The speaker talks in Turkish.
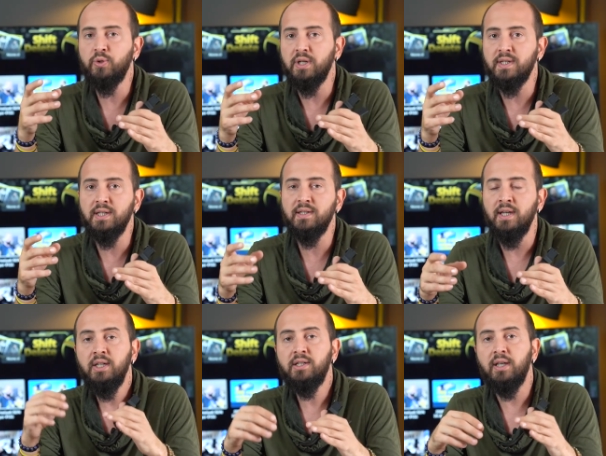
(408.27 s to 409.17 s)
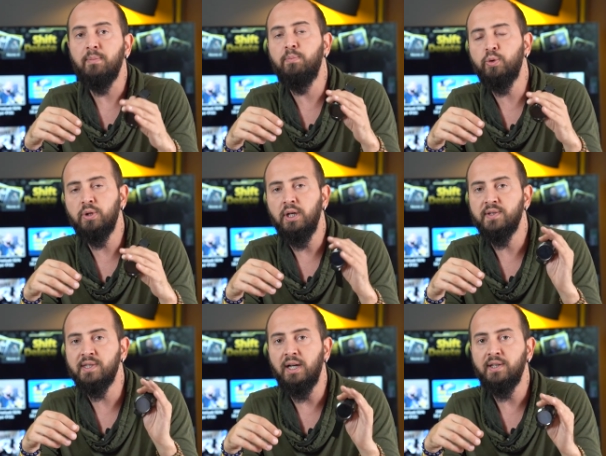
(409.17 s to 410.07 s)
üzeresiniz. İşte burada
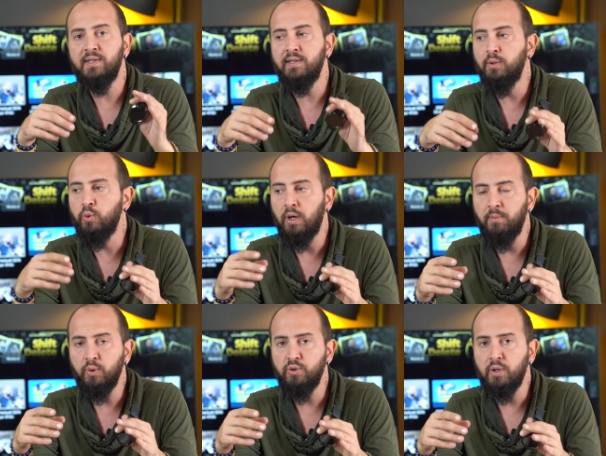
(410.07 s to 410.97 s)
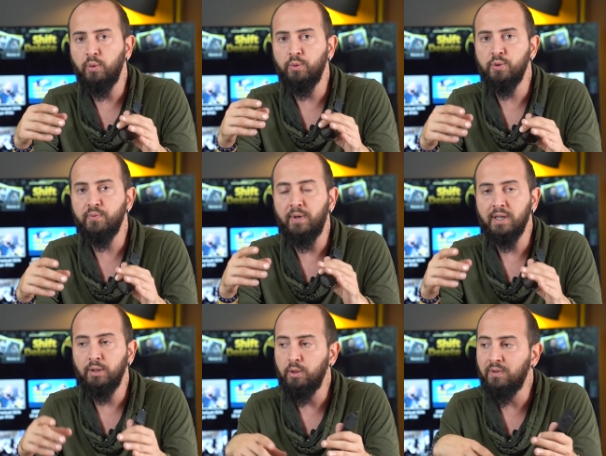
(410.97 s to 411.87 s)
saat sizin uyanmak üzere olduğunuzu
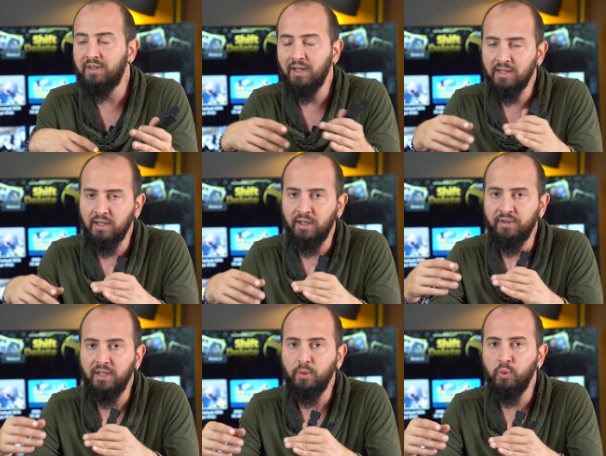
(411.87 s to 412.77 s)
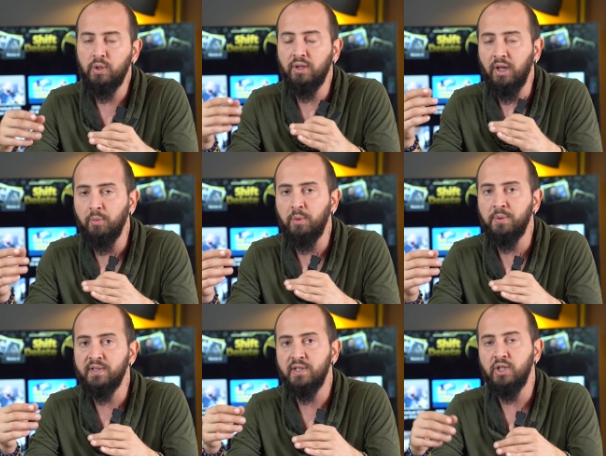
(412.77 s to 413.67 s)
fark ediyor ve tekrardan derin uykuya
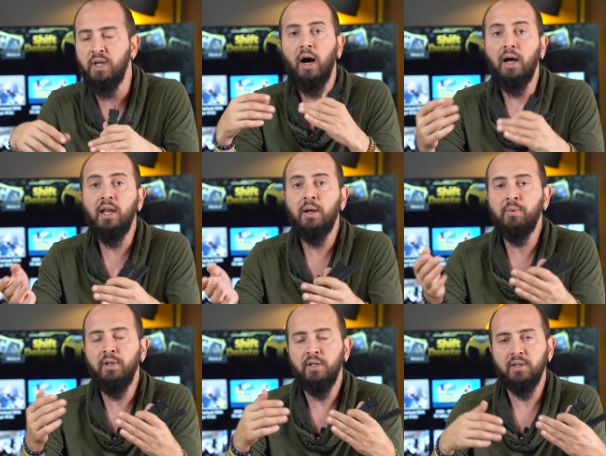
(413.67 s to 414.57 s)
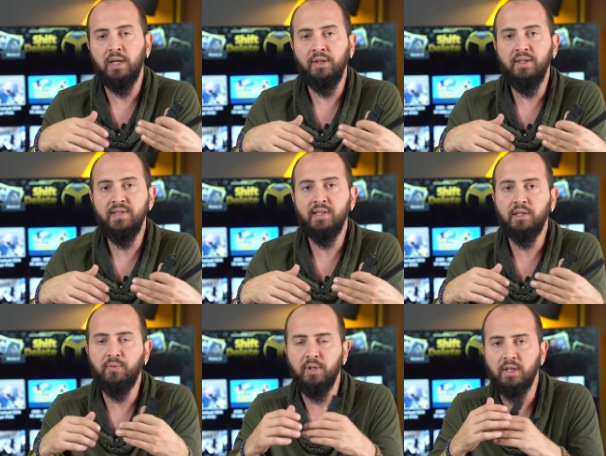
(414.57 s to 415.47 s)
dalmamanız için alarmı kendi
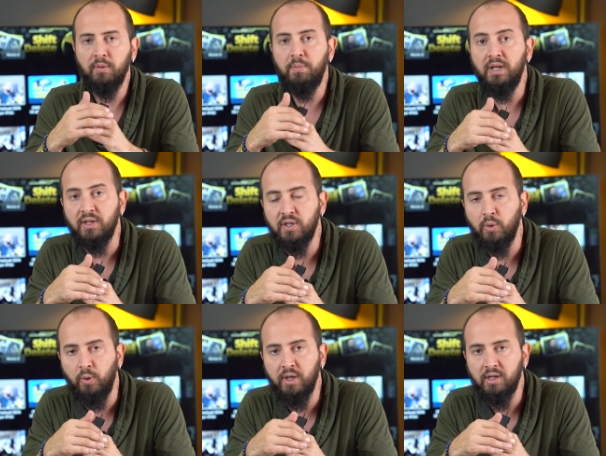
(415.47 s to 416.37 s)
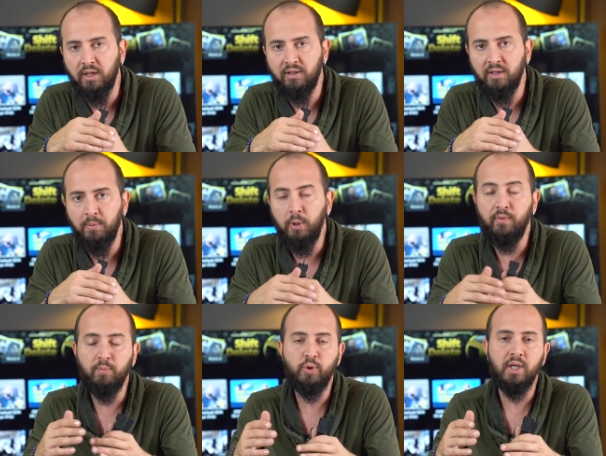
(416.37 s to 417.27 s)
inisiyatif alarak birazcık öne kaydırabiliyor
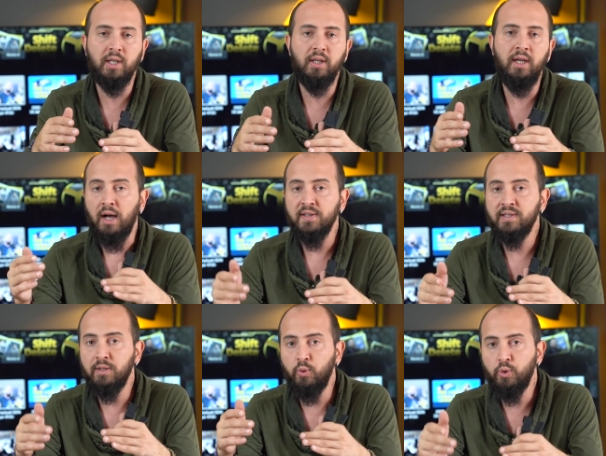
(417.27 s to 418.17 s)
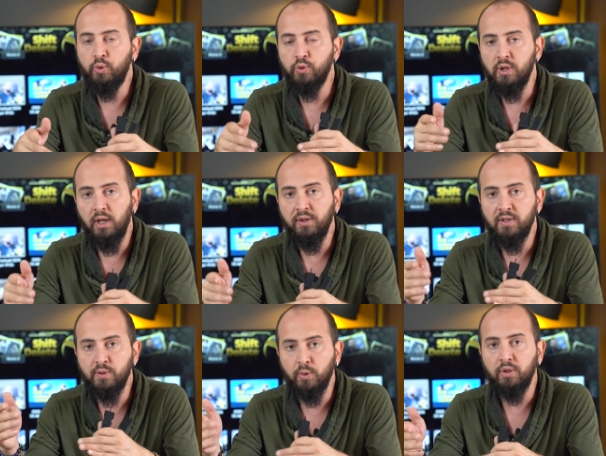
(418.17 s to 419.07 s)
ve bu şekilde aslında uykunuzu
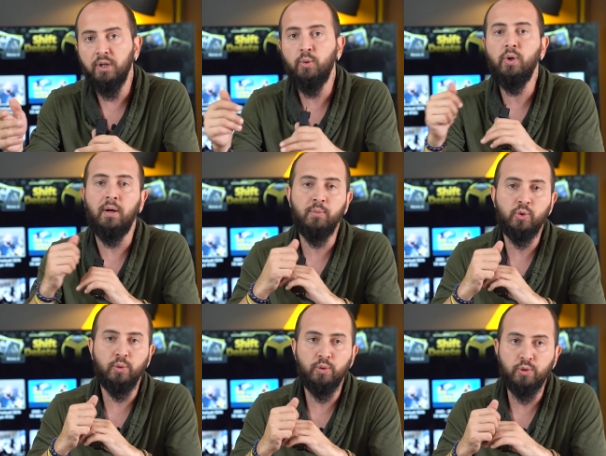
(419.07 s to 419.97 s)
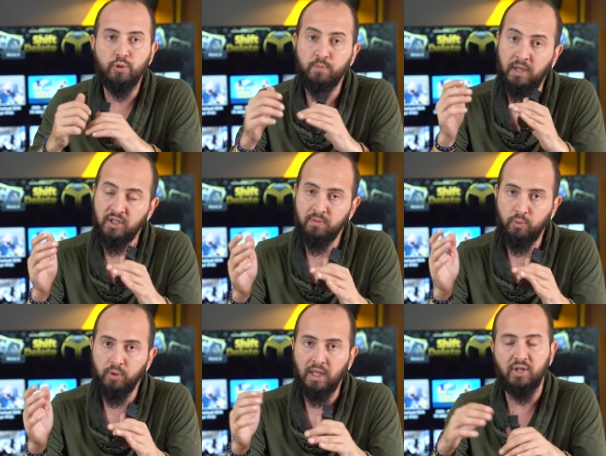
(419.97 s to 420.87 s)
aldığınız noktada uyanmış oluyorsunuz. Bence
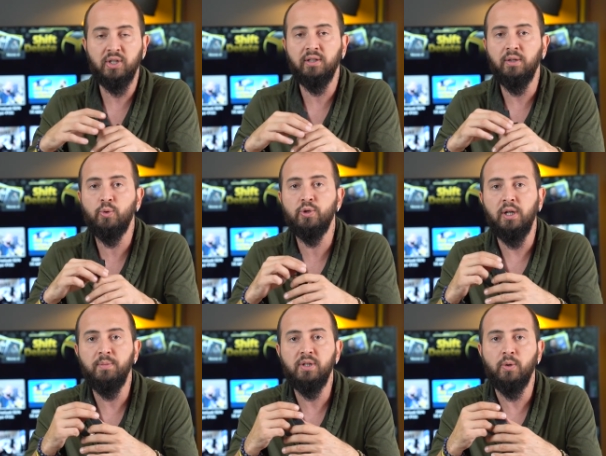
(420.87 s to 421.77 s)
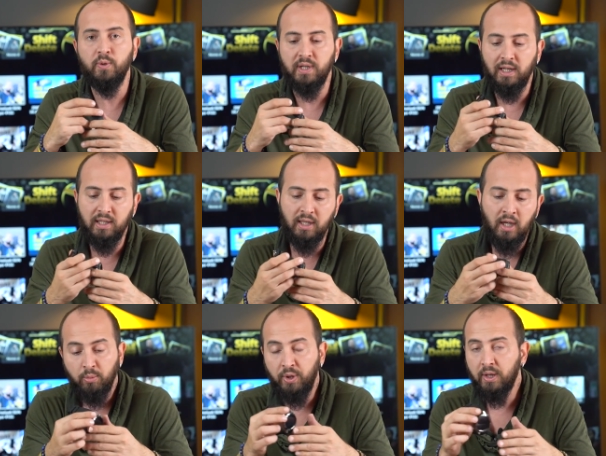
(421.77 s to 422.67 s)
bu gerçekten güzel bir özellik.
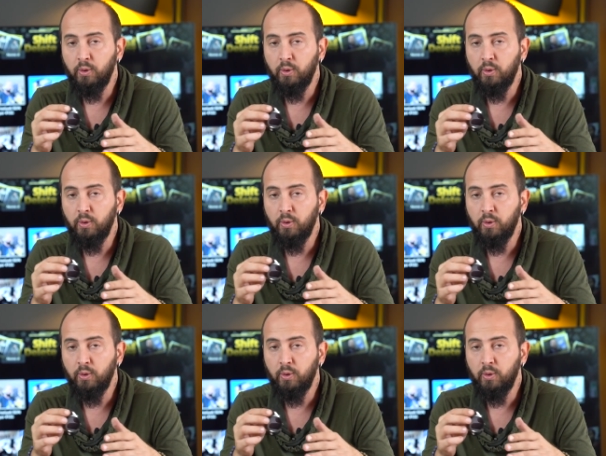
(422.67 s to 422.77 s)
Buna